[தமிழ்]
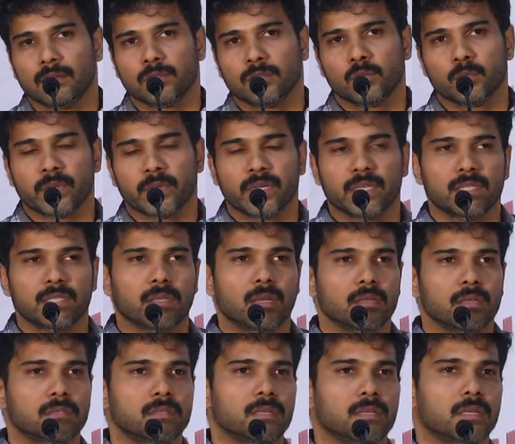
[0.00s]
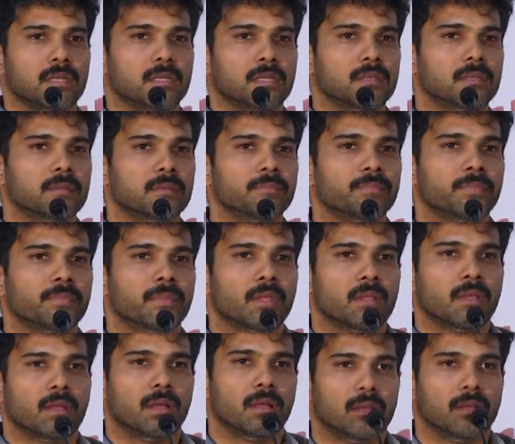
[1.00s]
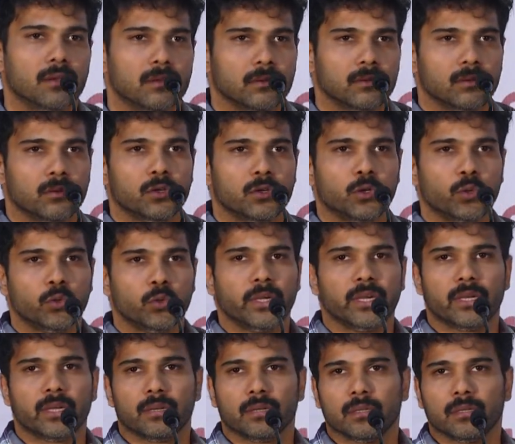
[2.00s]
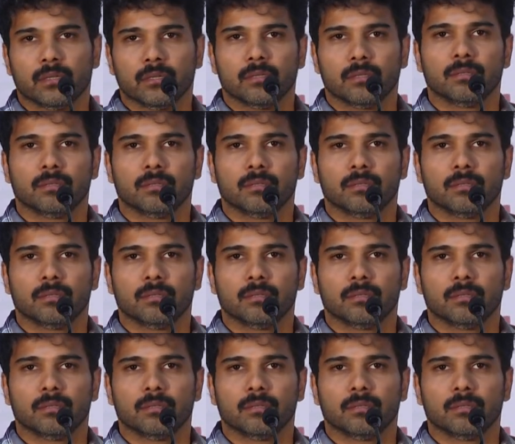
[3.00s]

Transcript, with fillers: சூப்பர் ஹிட் சாங்ஸ் இருக்குது ஒரு டூஎட் இருக்குது